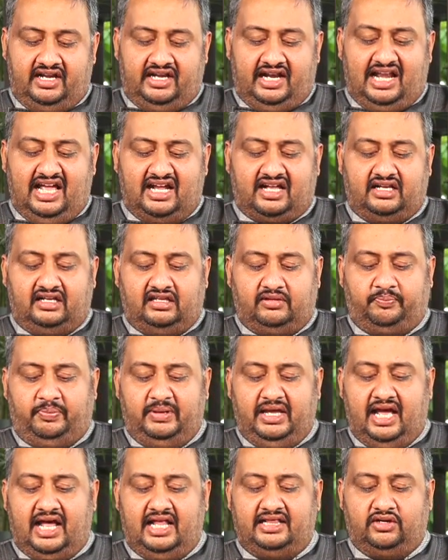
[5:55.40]
நல்லா
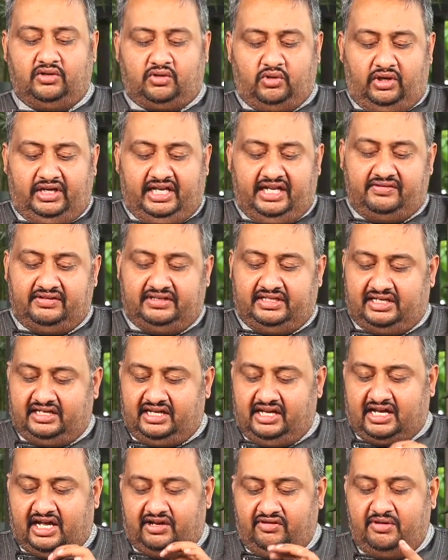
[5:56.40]
கிறிஸ்பியாக அந்த கோட்டிங்
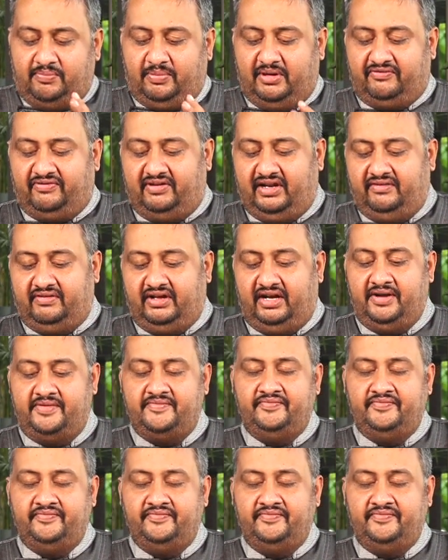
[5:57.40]
வந்திருக்கு கருவேப்பிலை ஃப்ளேவர்